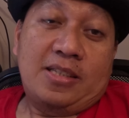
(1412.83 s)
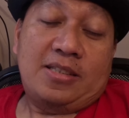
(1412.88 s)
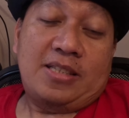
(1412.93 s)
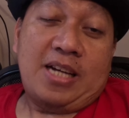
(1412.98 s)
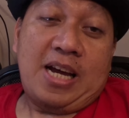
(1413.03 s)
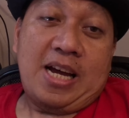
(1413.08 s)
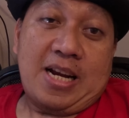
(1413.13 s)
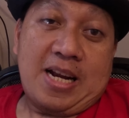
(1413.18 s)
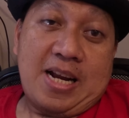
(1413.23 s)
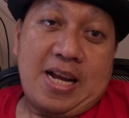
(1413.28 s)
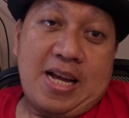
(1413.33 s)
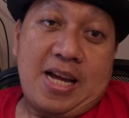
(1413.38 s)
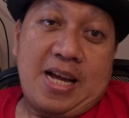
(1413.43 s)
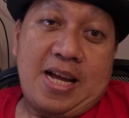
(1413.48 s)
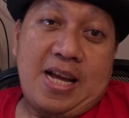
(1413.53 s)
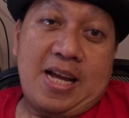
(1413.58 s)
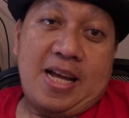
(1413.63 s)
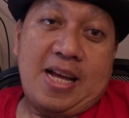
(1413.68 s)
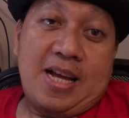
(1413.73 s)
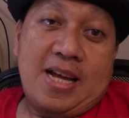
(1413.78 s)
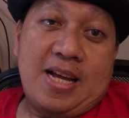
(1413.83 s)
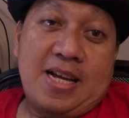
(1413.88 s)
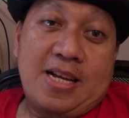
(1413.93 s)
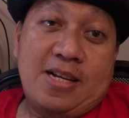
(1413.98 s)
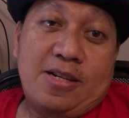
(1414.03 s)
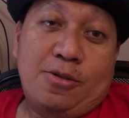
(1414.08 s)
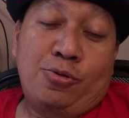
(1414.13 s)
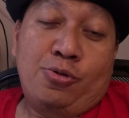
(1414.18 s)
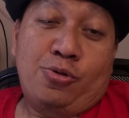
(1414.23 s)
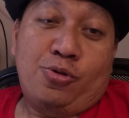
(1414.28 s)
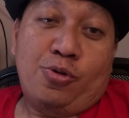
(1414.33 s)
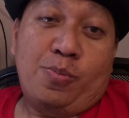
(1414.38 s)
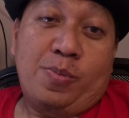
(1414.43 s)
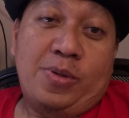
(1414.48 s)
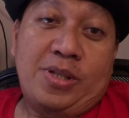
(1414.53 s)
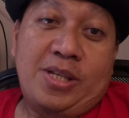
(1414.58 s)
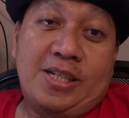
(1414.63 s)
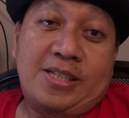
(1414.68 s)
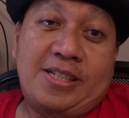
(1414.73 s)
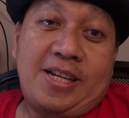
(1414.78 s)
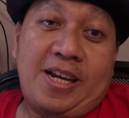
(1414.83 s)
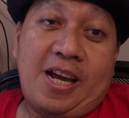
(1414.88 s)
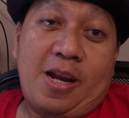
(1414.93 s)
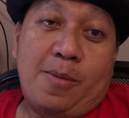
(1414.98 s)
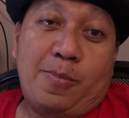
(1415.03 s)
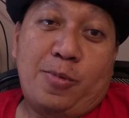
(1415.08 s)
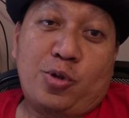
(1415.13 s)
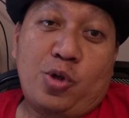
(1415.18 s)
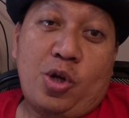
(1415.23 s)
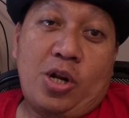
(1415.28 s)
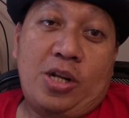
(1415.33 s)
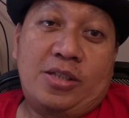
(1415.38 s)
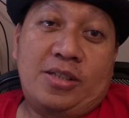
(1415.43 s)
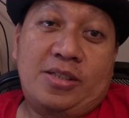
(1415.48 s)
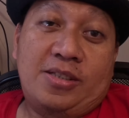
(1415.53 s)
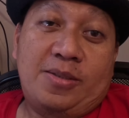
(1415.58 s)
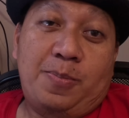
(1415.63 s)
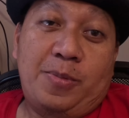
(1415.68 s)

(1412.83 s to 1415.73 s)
cara untuk menyelesaikan persoalan